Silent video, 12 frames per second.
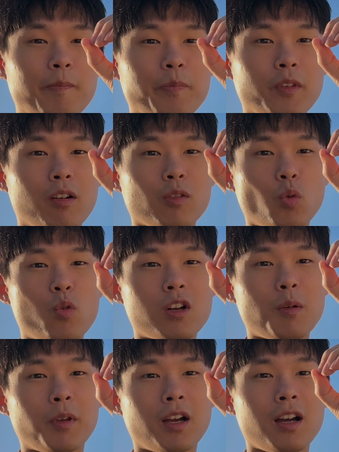어,
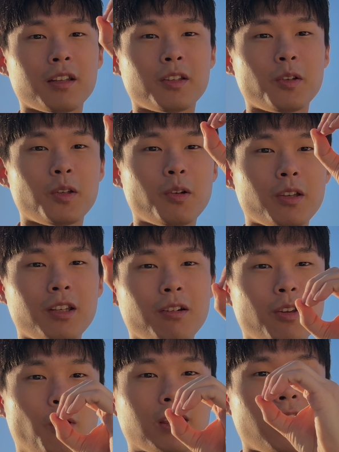동그라미가 이, 렇게 이렇게
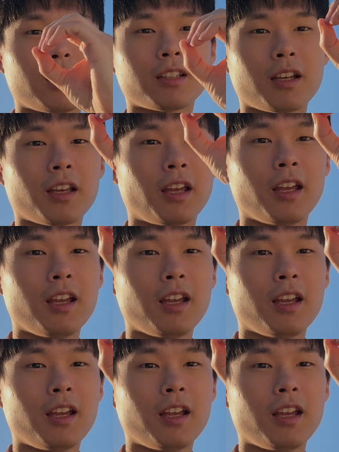왔다 갔다 해